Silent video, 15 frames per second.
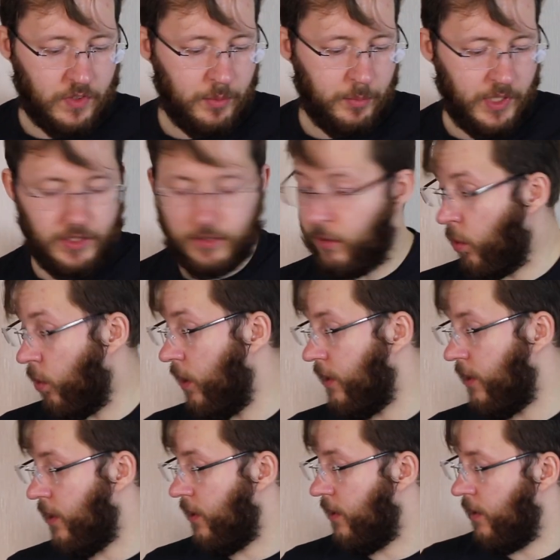снимать
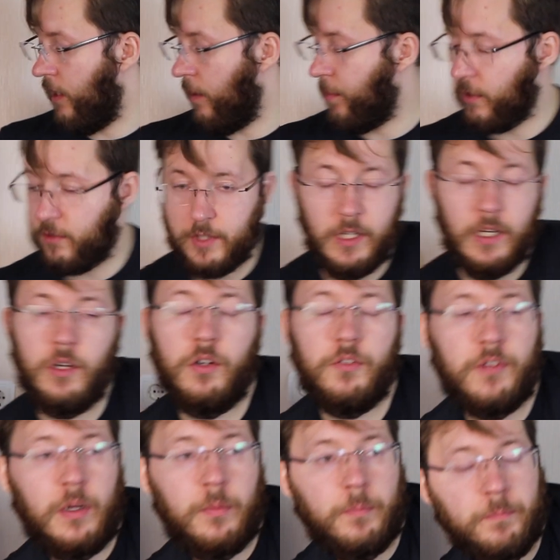ролики? Я предлагаю
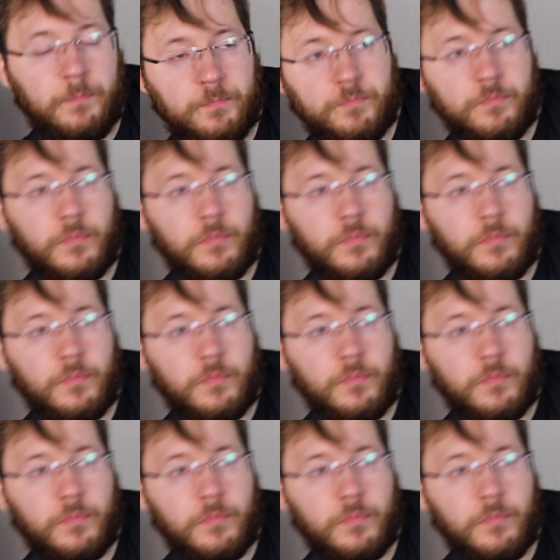вам